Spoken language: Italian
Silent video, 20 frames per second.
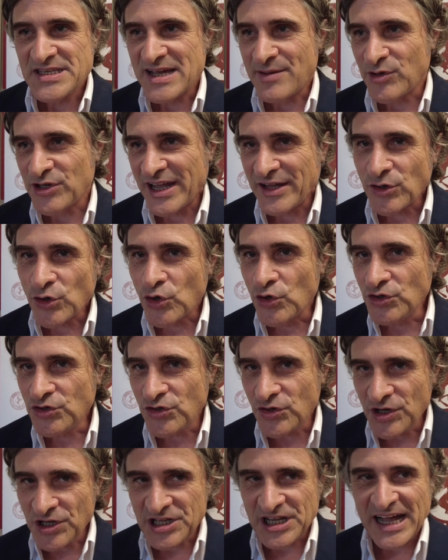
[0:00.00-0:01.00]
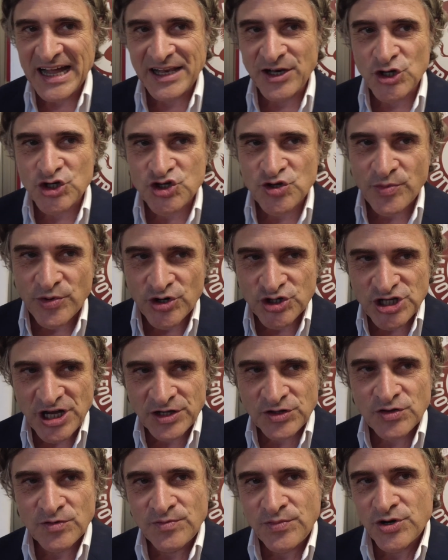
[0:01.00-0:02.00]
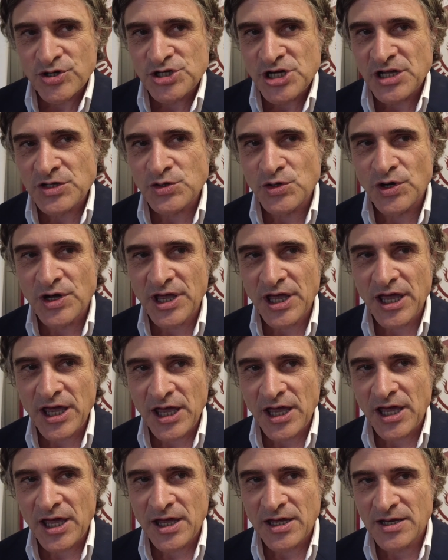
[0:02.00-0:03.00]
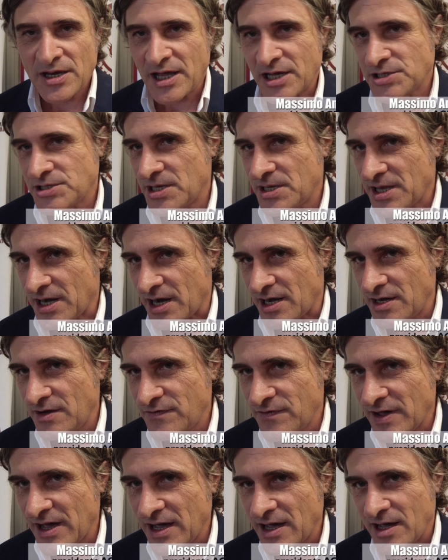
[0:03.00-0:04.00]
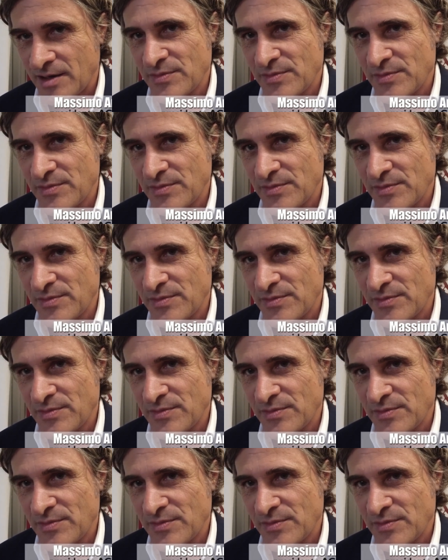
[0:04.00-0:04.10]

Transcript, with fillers: Stiamo dando continuità al nostro progetto, un progetto che nasce tre anni fa,